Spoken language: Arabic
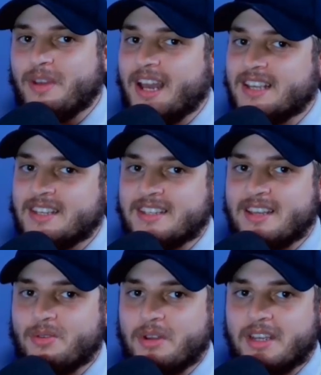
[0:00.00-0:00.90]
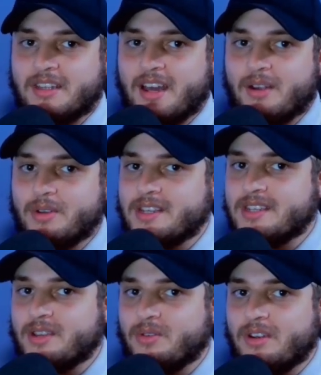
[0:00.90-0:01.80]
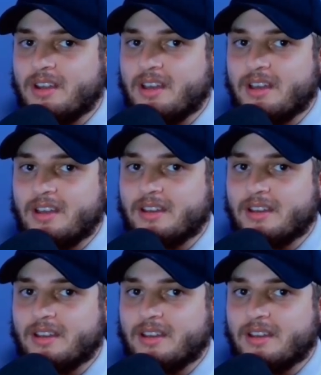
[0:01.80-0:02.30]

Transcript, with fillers: الاحسن سيروا للاداره ولا سيروا آه،